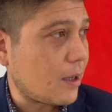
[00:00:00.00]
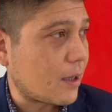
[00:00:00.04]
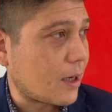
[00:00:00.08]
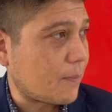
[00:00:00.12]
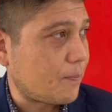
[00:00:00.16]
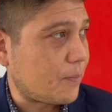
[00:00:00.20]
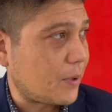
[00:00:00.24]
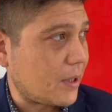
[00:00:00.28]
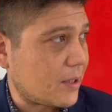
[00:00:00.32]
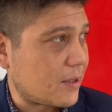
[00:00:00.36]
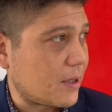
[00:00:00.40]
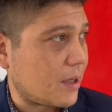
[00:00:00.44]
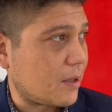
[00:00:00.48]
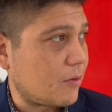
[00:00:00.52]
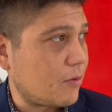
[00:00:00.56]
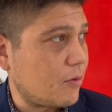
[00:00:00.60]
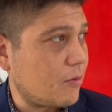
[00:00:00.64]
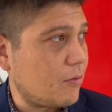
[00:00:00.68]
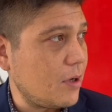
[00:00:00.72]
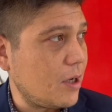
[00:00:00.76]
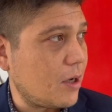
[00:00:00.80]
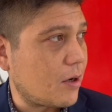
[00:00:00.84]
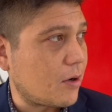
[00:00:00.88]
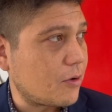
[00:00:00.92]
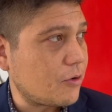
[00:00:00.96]
rappresento
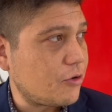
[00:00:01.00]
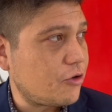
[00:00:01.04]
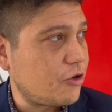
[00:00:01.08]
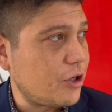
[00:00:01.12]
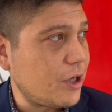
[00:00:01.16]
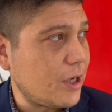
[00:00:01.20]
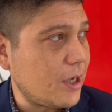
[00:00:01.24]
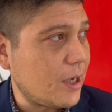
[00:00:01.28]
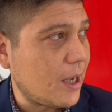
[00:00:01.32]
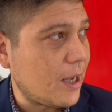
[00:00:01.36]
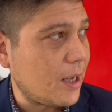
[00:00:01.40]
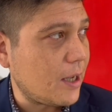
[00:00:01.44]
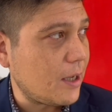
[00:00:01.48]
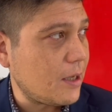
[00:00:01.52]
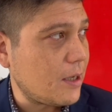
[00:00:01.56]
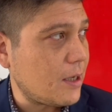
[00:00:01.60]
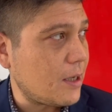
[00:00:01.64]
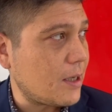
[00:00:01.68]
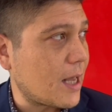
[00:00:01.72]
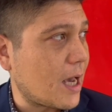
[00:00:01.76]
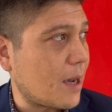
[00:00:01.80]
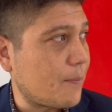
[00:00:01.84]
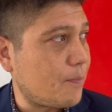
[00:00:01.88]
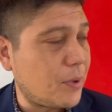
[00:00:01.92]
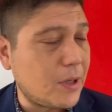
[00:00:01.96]
qui oggi e
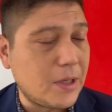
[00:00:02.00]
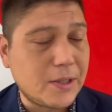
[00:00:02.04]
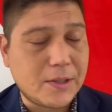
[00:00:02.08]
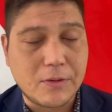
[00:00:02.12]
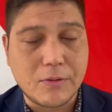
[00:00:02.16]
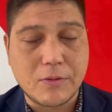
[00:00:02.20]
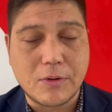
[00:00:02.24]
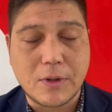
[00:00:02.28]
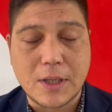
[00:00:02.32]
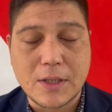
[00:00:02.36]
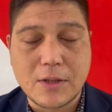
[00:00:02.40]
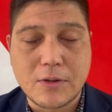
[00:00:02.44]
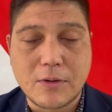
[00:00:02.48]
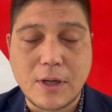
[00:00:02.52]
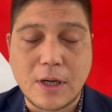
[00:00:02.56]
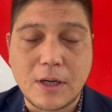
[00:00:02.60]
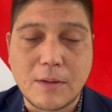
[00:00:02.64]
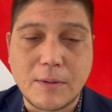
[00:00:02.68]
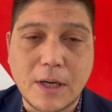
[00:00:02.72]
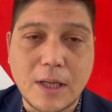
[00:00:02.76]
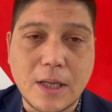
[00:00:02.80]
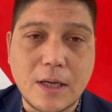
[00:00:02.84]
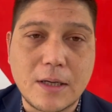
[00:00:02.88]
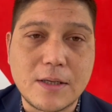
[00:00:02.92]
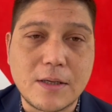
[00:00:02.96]
INAP, l'Istituto Nazionale
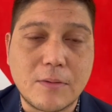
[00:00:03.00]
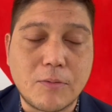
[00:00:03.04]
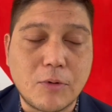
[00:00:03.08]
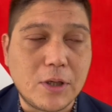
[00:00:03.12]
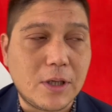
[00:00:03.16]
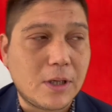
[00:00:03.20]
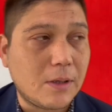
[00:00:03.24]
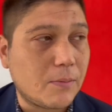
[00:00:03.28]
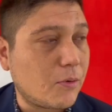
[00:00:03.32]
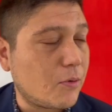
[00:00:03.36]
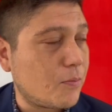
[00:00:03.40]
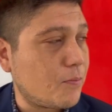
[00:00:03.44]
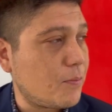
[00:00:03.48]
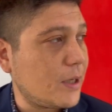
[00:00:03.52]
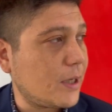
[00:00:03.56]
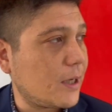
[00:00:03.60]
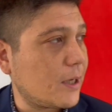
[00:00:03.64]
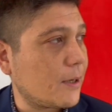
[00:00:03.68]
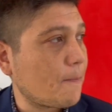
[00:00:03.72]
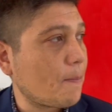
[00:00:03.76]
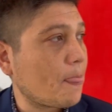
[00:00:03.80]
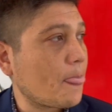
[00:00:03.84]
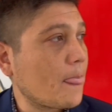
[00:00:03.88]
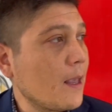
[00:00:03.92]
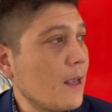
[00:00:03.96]
per l'Analisi Politiche
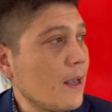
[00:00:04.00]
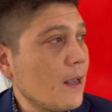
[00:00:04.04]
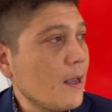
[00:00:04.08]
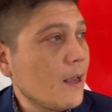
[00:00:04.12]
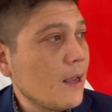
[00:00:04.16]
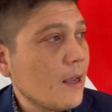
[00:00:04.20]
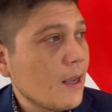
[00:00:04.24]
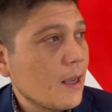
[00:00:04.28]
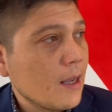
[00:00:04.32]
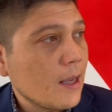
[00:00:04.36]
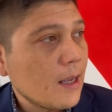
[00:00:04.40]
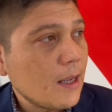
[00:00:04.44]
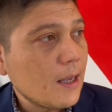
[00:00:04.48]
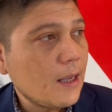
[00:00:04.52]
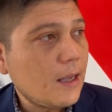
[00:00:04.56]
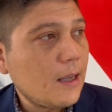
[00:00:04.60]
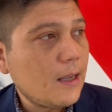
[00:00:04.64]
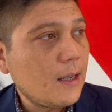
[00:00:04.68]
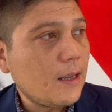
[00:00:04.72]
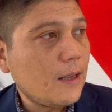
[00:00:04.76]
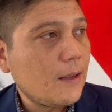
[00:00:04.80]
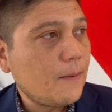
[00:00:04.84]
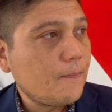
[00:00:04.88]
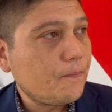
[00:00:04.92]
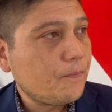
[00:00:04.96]
Pubbliche.
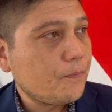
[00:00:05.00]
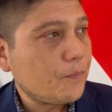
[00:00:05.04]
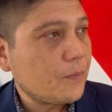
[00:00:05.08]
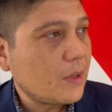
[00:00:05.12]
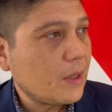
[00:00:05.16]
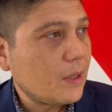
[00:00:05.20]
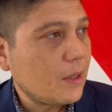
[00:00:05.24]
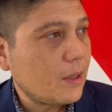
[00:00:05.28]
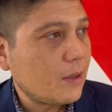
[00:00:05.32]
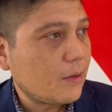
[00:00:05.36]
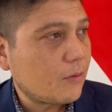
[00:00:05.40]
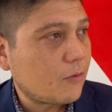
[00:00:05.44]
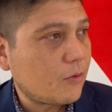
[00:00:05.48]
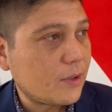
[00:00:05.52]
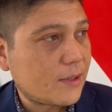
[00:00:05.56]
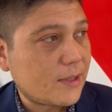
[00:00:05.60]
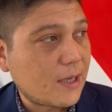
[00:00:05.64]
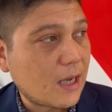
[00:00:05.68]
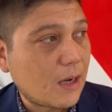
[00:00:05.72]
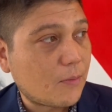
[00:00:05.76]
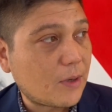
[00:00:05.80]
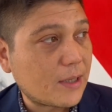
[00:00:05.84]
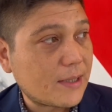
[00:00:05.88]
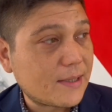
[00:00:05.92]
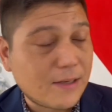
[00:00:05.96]
E mm,
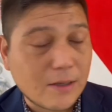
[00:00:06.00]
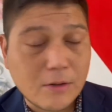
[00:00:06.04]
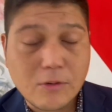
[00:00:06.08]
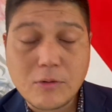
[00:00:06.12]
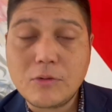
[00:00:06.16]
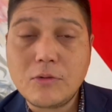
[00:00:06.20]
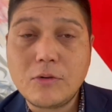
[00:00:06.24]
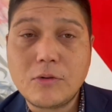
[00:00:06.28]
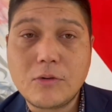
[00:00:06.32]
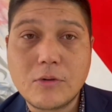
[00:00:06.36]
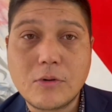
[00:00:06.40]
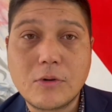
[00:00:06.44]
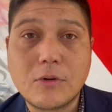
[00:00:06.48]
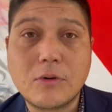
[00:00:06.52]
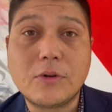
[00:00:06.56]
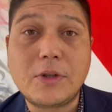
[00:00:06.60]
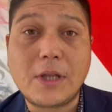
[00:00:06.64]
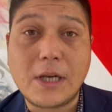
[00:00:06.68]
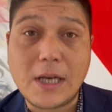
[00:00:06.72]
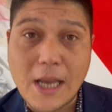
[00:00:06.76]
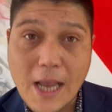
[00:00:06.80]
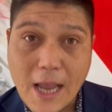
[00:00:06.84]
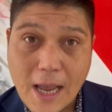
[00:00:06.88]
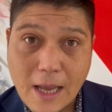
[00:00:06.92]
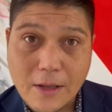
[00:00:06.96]
siamo al secondo
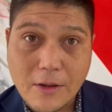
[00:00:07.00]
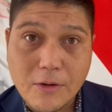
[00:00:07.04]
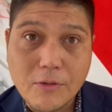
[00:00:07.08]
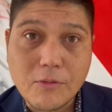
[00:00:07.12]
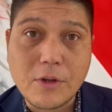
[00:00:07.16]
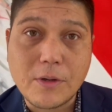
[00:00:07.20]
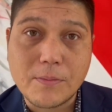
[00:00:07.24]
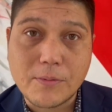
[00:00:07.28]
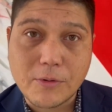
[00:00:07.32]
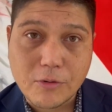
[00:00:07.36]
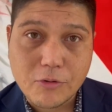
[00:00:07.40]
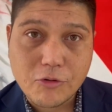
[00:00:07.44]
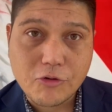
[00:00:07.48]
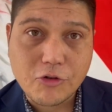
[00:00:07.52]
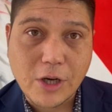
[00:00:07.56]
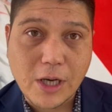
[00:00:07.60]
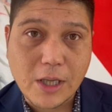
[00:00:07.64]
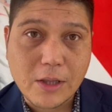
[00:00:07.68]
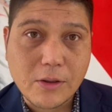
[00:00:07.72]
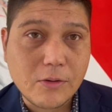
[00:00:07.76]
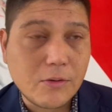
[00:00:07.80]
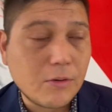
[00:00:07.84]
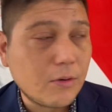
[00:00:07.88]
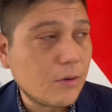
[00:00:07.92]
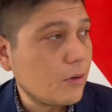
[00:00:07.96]
triennio di
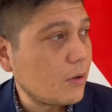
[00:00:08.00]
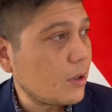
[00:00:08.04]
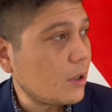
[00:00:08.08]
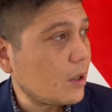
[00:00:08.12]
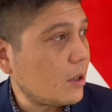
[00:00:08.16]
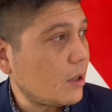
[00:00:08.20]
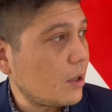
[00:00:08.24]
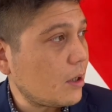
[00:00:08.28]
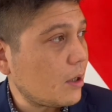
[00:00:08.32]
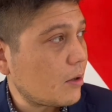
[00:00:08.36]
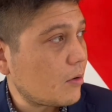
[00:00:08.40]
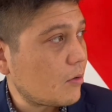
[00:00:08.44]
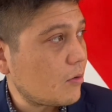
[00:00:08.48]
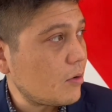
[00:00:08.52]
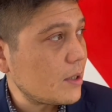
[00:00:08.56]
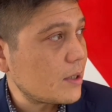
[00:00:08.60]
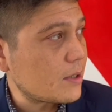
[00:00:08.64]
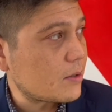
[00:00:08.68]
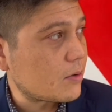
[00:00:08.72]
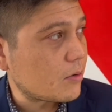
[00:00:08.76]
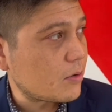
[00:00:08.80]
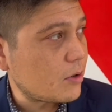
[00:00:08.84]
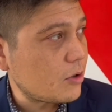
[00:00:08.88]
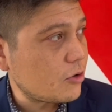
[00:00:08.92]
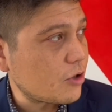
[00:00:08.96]
progetto e
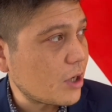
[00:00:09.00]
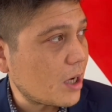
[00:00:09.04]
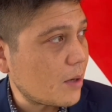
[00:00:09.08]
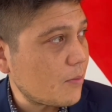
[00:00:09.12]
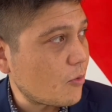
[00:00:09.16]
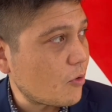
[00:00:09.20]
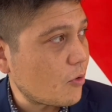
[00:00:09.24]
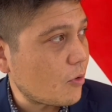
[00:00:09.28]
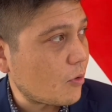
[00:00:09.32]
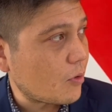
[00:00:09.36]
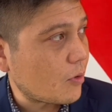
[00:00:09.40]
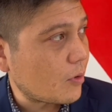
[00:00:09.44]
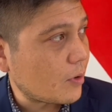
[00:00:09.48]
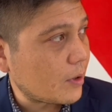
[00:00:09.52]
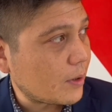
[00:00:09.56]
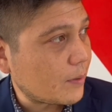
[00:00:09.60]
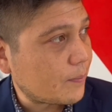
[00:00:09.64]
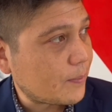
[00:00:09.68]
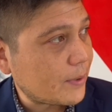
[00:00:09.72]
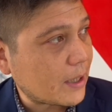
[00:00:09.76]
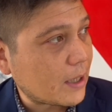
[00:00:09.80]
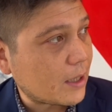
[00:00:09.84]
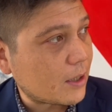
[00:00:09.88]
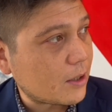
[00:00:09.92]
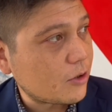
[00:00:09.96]
questo diciamo, eh,
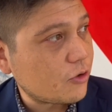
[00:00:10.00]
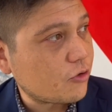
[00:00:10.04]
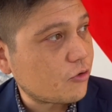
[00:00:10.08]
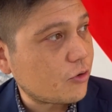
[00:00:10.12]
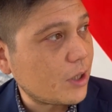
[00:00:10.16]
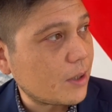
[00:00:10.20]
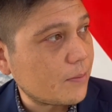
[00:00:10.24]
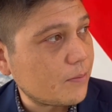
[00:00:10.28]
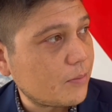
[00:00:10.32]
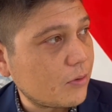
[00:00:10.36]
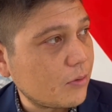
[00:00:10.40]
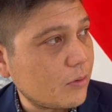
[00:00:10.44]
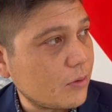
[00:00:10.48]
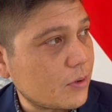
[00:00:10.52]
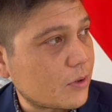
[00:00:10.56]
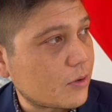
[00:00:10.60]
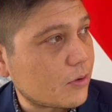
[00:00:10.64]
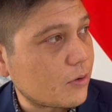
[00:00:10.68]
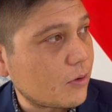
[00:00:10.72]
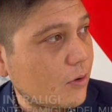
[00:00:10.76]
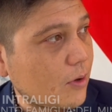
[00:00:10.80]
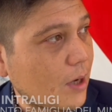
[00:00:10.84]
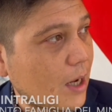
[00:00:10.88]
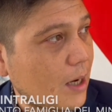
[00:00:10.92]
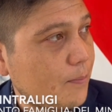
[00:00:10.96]
per la Regione
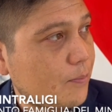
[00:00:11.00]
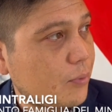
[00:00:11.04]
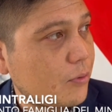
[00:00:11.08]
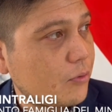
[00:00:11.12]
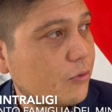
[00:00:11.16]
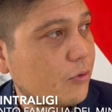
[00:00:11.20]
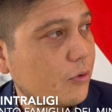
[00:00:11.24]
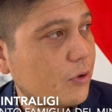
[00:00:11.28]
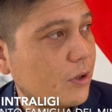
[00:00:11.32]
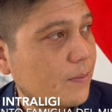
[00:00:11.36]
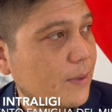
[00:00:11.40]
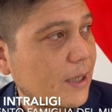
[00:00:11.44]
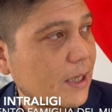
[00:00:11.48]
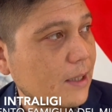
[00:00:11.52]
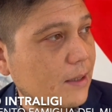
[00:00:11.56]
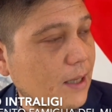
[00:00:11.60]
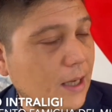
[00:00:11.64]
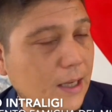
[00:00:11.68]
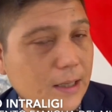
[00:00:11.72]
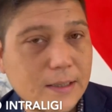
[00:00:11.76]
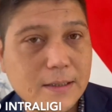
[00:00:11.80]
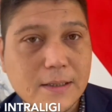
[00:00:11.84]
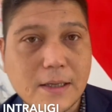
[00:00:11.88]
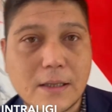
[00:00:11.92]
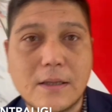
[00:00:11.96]
Abruzzo è il punto di
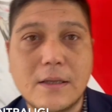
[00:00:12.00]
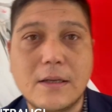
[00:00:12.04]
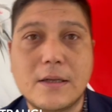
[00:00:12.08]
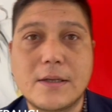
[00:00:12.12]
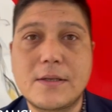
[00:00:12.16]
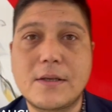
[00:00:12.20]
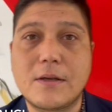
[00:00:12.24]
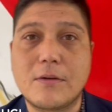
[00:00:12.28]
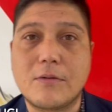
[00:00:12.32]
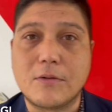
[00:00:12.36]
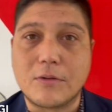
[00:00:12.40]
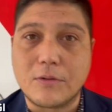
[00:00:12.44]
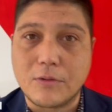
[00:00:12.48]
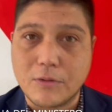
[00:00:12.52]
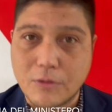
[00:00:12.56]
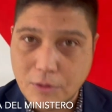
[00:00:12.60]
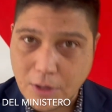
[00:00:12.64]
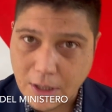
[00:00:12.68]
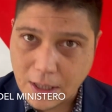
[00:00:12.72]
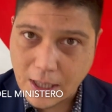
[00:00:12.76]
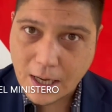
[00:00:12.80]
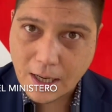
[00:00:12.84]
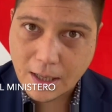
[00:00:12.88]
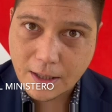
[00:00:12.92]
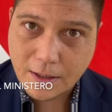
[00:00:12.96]
partenza del secondo
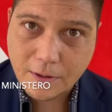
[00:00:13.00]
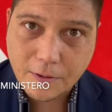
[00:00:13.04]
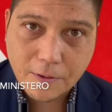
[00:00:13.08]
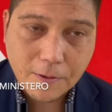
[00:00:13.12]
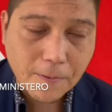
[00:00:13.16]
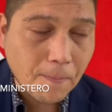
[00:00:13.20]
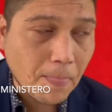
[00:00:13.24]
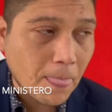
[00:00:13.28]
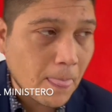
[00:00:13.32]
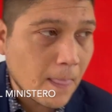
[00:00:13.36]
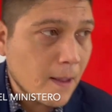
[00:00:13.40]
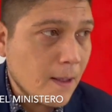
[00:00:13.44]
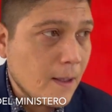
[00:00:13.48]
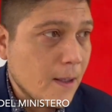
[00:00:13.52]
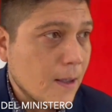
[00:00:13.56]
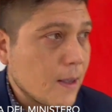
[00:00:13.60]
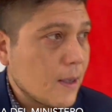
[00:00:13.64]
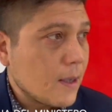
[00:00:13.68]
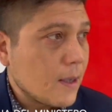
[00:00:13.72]
triennio